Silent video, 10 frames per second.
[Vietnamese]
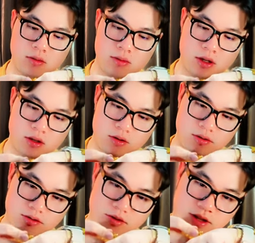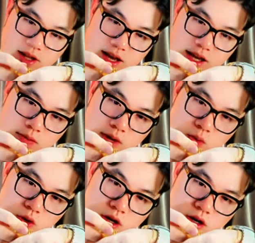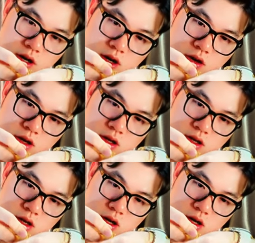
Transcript: mình trải nghiệm cái mùi hương này rồi á.